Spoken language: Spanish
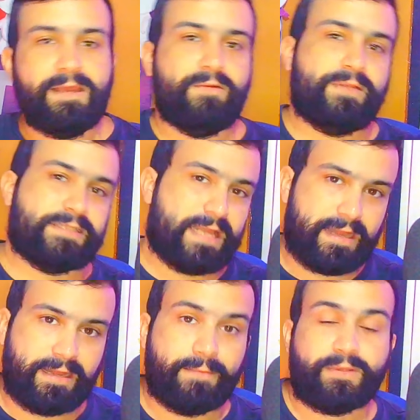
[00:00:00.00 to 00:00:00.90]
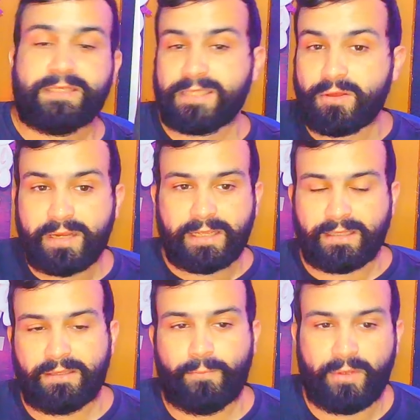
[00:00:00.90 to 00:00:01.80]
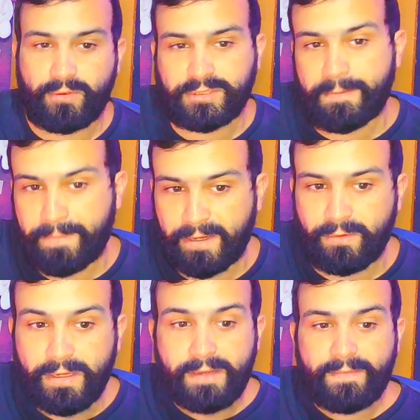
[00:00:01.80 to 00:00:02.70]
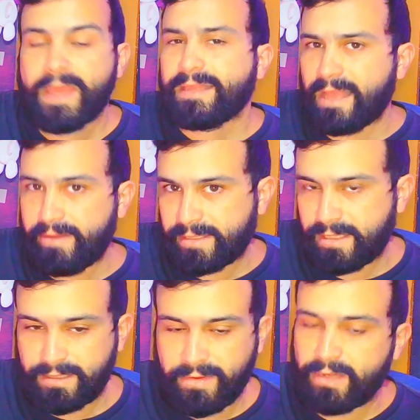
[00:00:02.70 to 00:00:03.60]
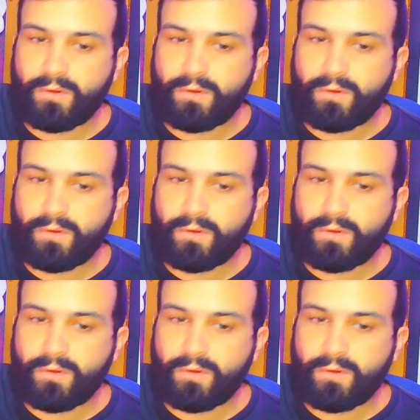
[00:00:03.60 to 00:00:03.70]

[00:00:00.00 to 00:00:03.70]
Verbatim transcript: utilizar energía potenciadora y este tipo de cosas, pero está bastante bien.